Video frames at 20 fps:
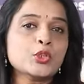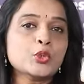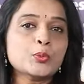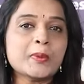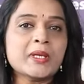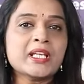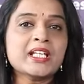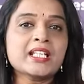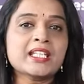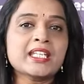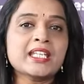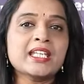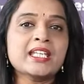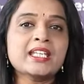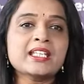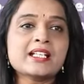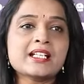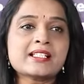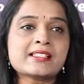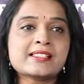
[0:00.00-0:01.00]
రూపాయలకే
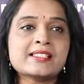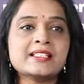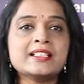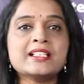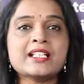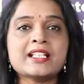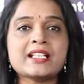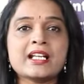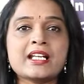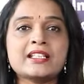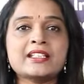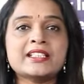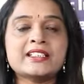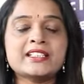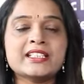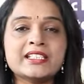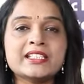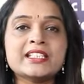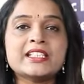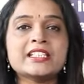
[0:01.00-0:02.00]
సిలిండర్
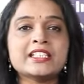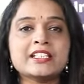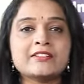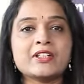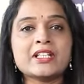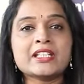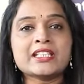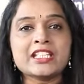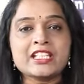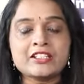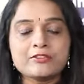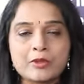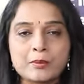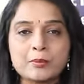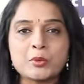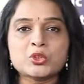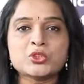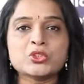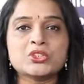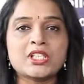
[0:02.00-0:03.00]
అనేది ఎవరికి
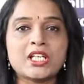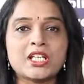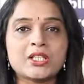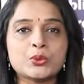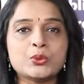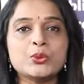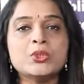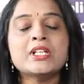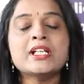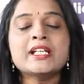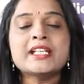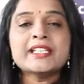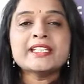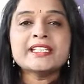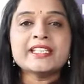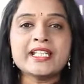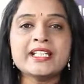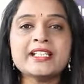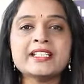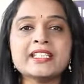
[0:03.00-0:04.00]
ఇవ్వబోతున్నారు
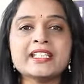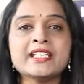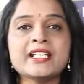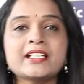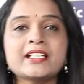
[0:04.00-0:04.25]
ఏంటి